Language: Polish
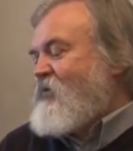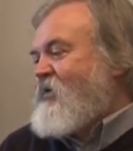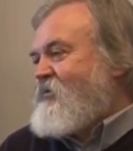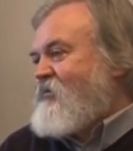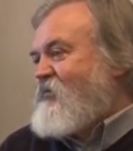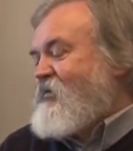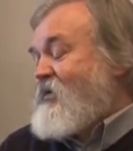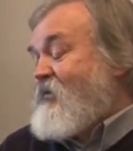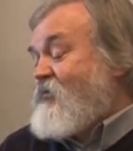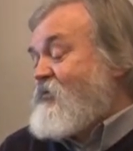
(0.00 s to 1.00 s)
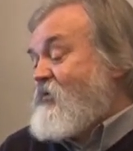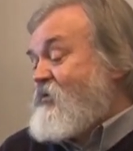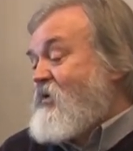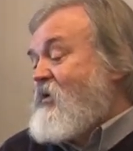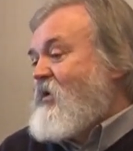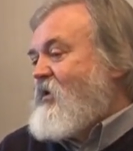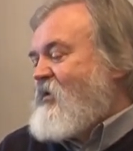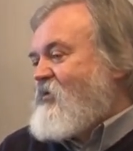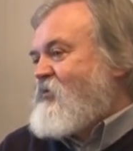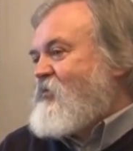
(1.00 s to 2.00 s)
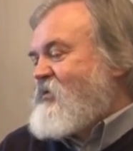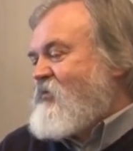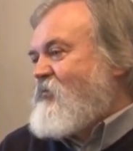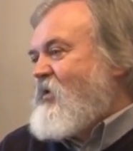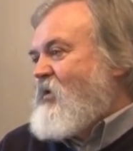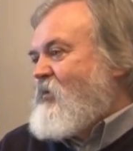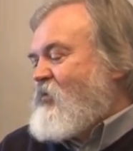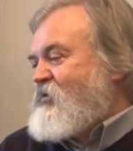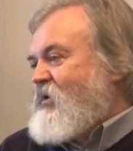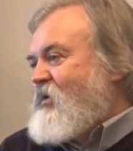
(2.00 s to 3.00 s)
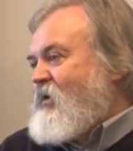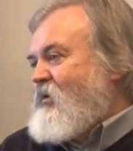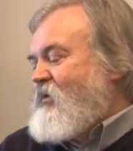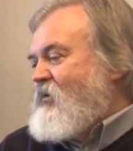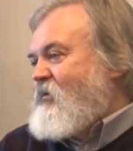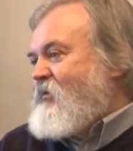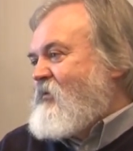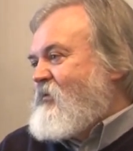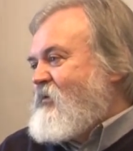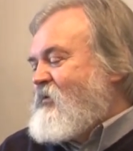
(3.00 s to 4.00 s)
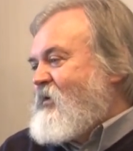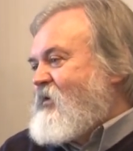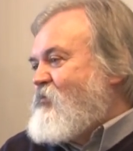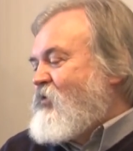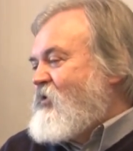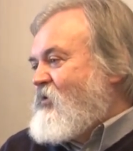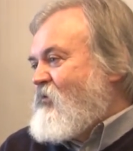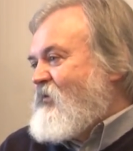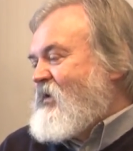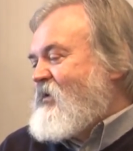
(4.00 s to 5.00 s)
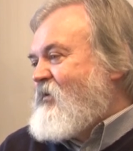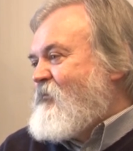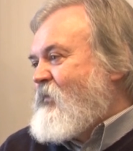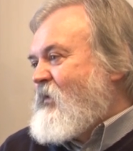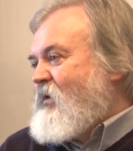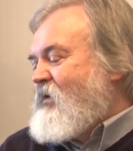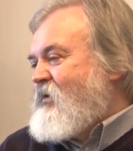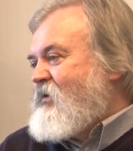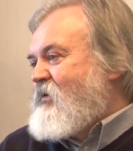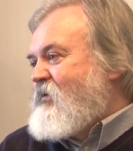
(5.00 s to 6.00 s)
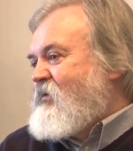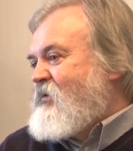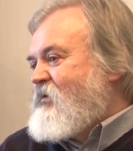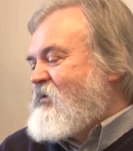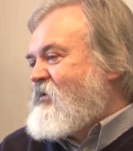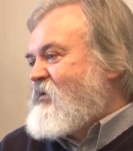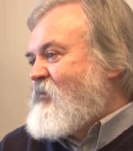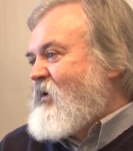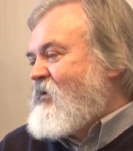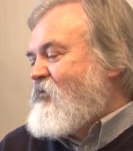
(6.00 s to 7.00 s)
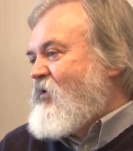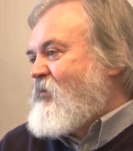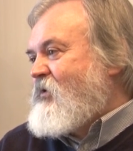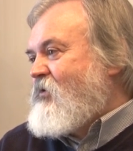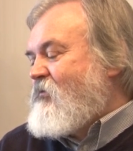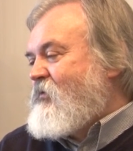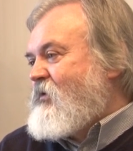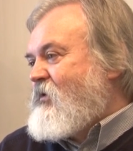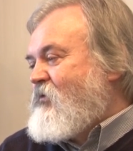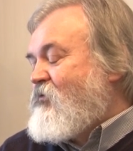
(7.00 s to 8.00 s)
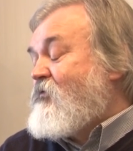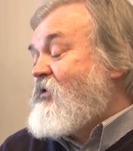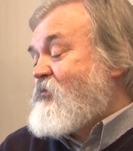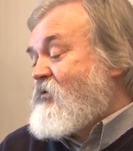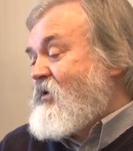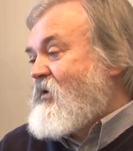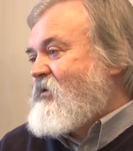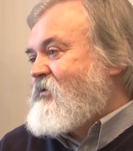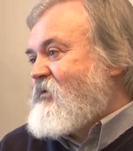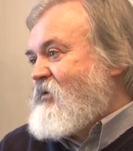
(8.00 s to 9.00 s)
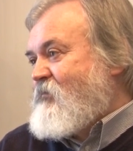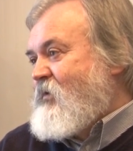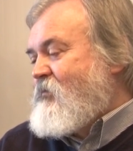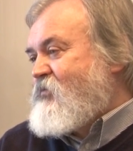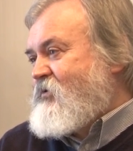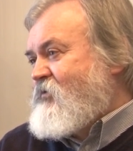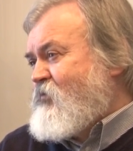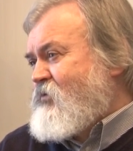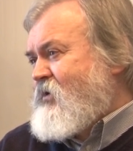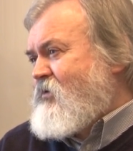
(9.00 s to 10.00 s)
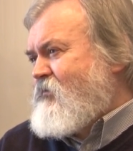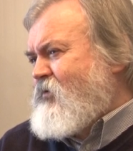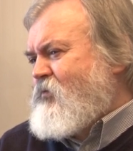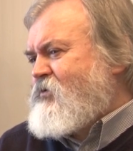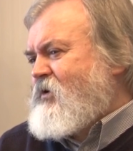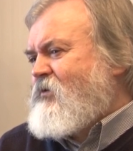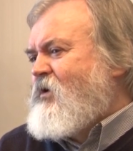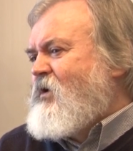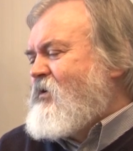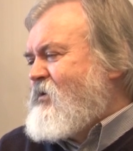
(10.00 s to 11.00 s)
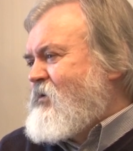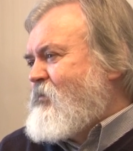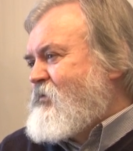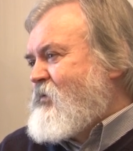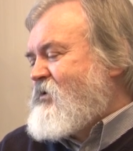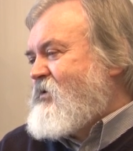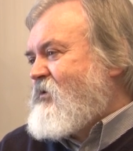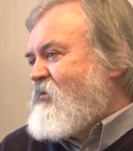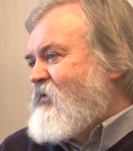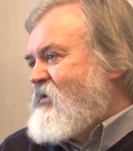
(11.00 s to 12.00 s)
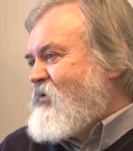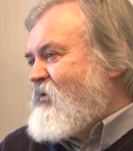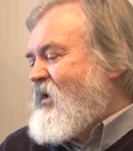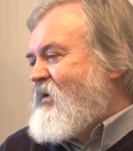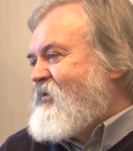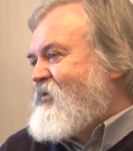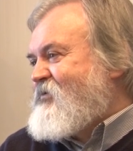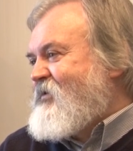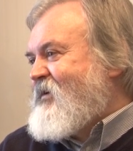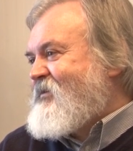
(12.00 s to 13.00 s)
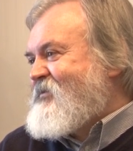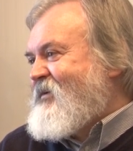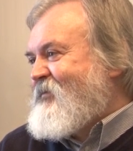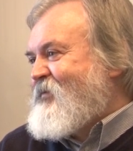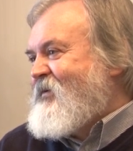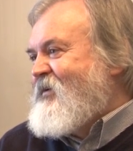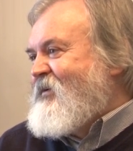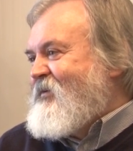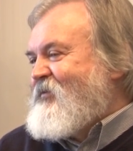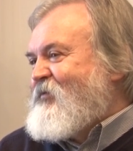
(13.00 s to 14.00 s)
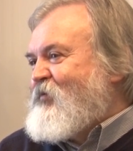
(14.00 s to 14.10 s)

organizować wystawy. Oczywiście nasze muzeum posiada e, taki monitorowany e, system antywłamaniowy, również posiada system przeciwpożarowy. Oprócz tego jest zabezpieczenie konwencjonalne, czyli jeszcze jakby e,